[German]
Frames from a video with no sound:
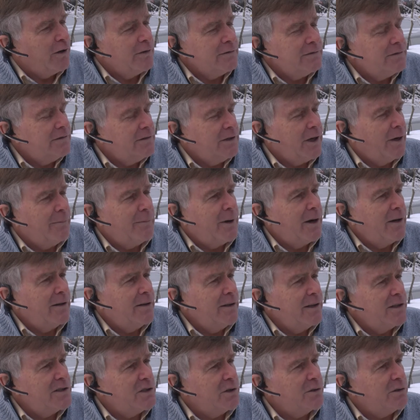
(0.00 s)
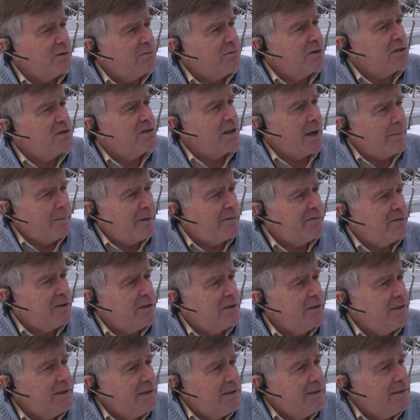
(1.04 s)
und haben auch halt gesagt, was da wir für
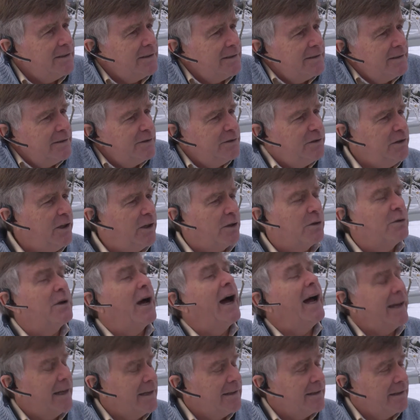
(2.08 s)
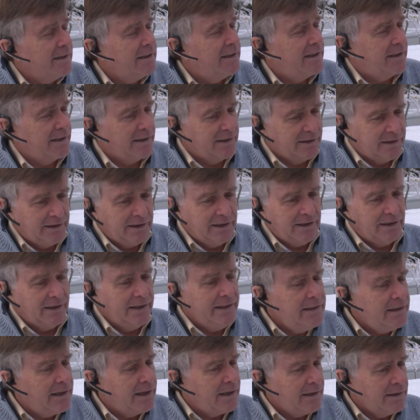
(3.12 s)
ein, äh, you know, eigentlich äh, die
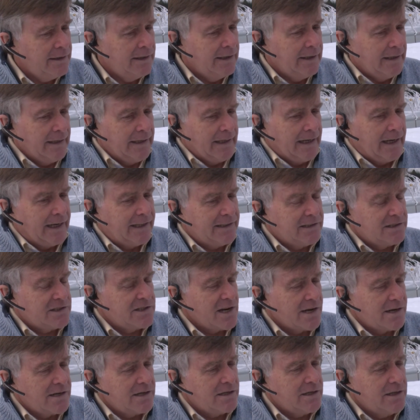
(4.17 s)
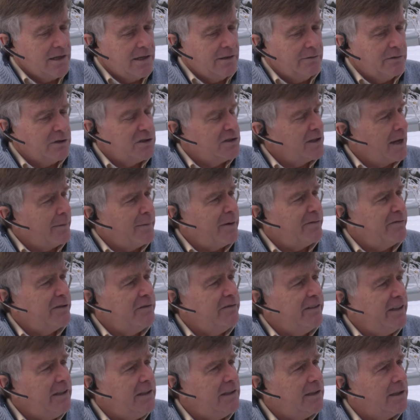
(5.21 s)
Linda hat gesagt, äh, was da wir für
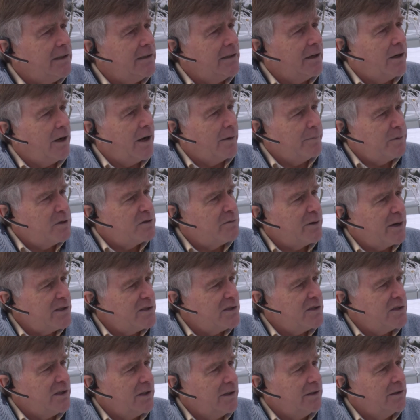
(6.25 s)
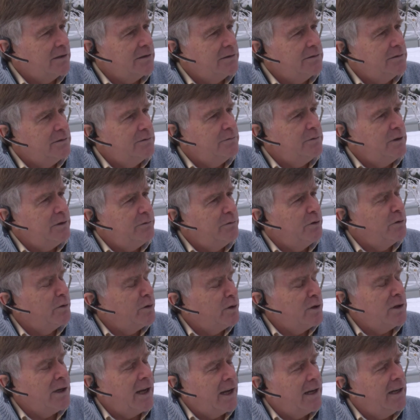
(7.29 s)
einen Winter, habt ihr was, äh, wir
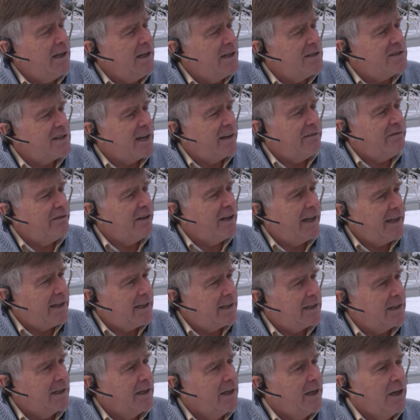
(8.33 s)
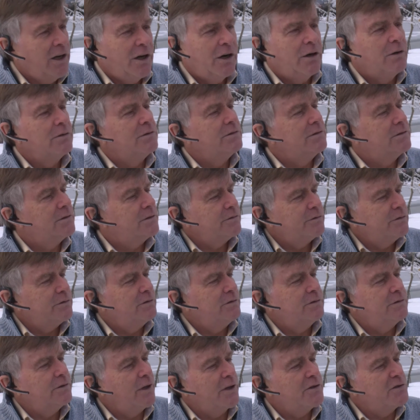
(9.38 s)
würden gern hier sein vielleicht und
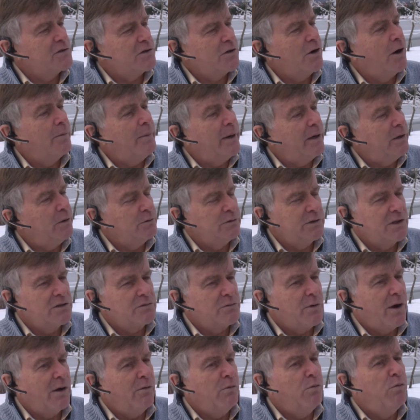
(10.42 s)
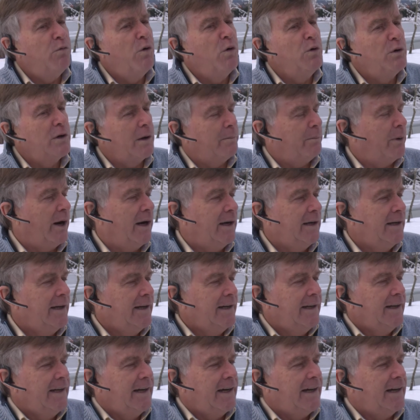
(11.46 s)
das kommen und es war wunderbar.
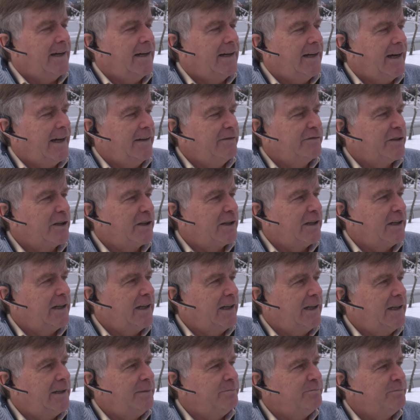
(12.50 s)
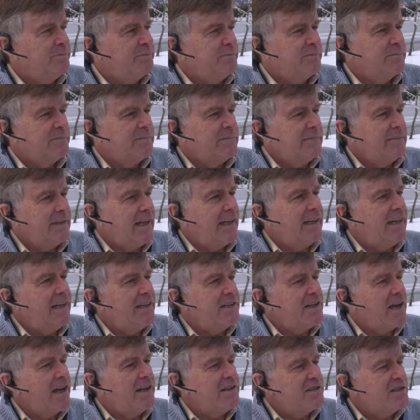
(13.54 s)
Äh, einfach ähm,
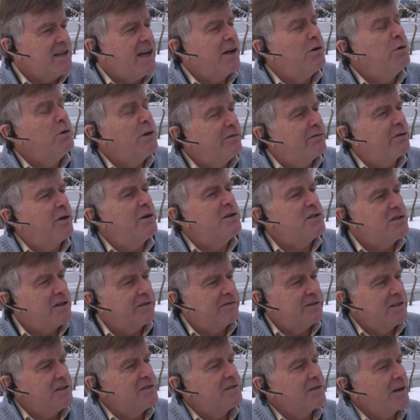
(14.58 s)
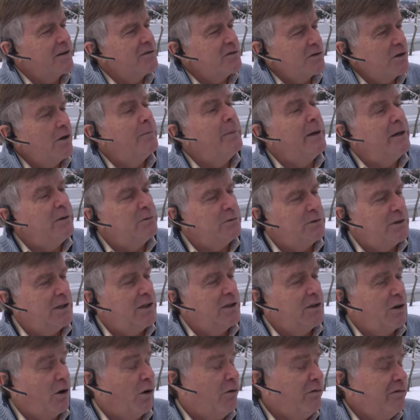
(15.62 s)
eine, eine, sehr gute Freundschaft ist daraus gekommen und
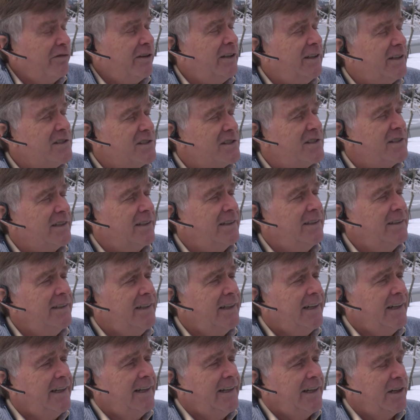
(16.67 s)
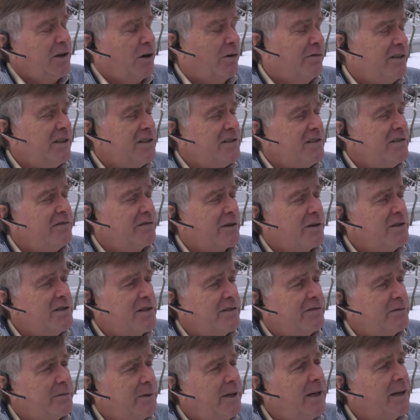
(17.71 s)
ich hoffe, dass, äh, ich hoffe, dass die
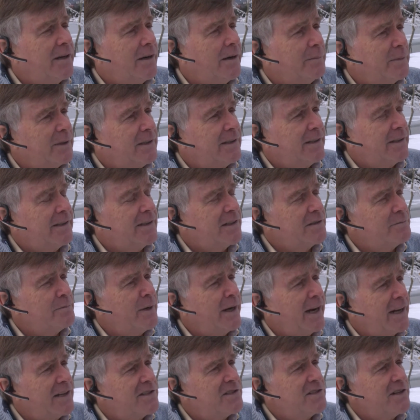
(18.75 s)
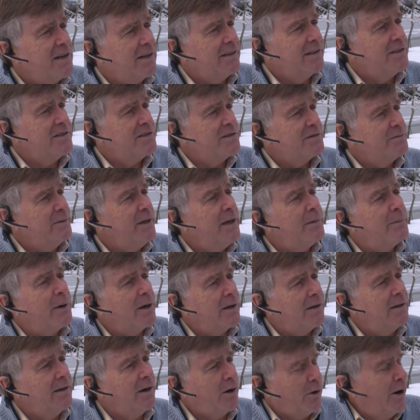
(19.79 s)
Freundschaft wiederkommt, äh, dass wir nächstes Jahr das wieder
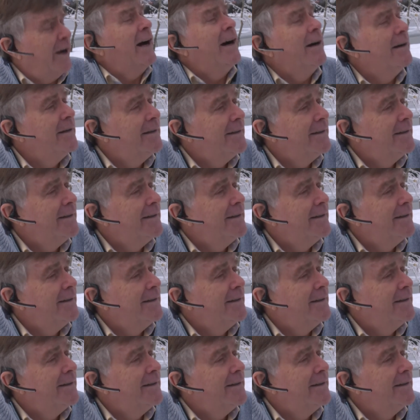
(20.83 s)
machen, heuer. Ah